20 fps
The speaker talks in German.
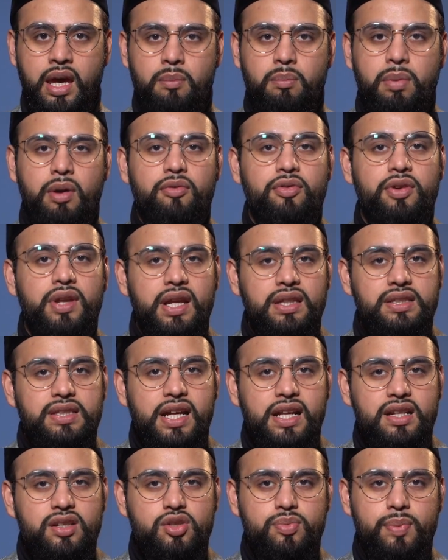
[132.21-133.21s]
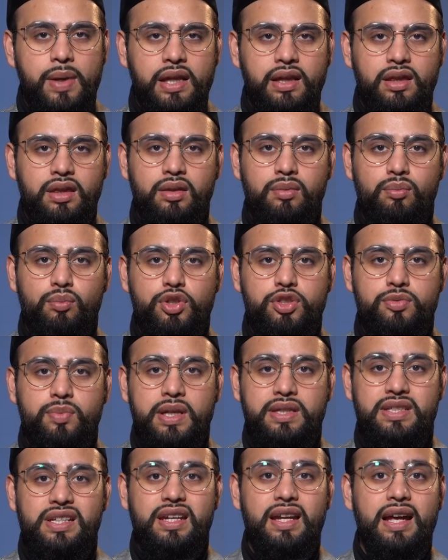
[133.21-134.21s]
Beim finanziellen Spenden muss
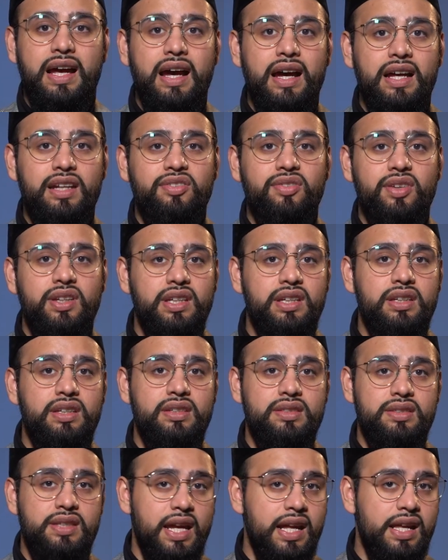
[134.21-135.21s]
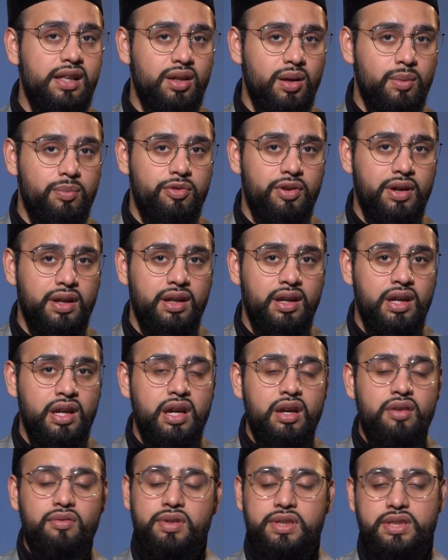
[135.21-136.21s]
man sein hart verdientes Geld opfern,
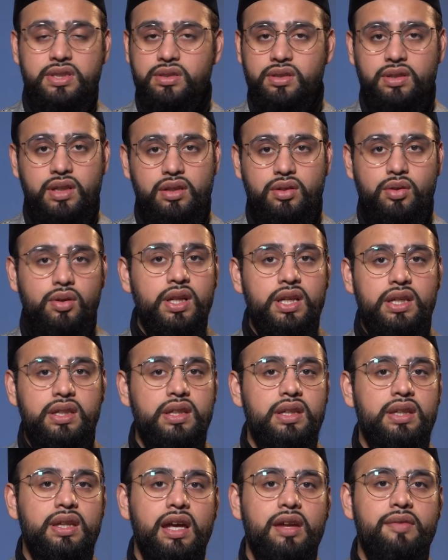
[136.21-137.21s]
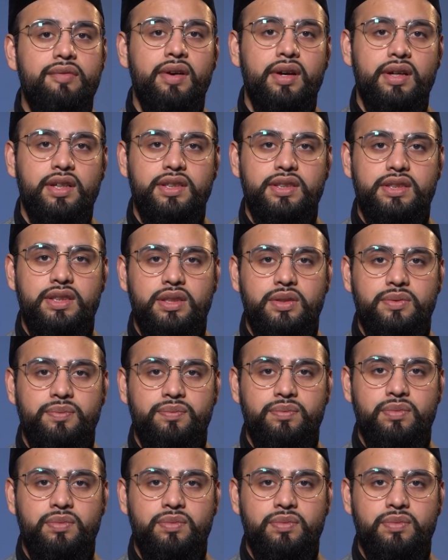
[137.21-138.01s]
was natürlich nicht einfach ist.